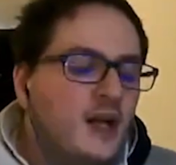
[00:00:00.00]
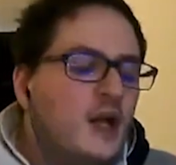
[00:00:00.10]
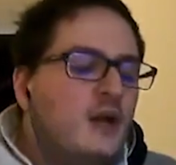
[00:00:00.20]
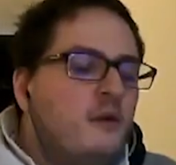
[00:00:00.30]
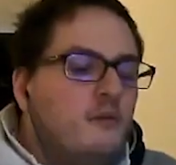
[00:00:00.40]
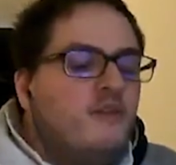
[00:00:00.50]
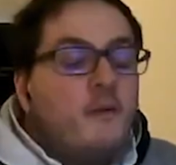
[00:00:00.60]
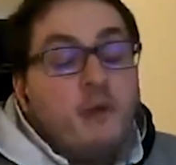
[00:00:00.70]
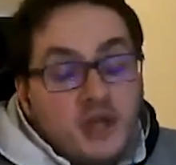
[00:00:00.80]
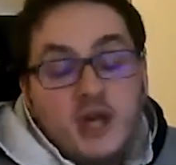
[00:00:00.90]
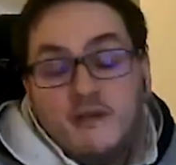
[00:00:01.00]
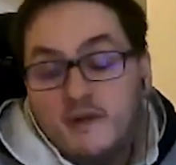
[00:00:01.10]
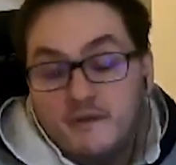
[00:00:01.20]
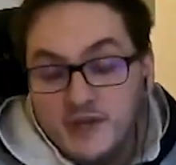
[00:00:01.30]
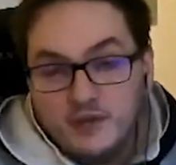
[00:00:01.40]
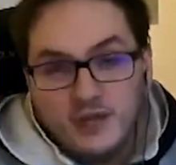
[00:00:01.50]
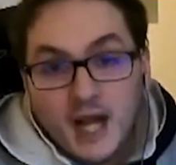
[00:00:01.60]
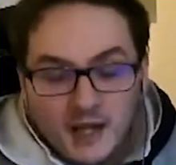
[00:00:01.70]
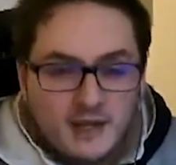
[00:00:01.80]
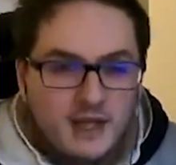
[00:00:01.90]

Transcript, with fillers: Mi fa piacere aver visto tante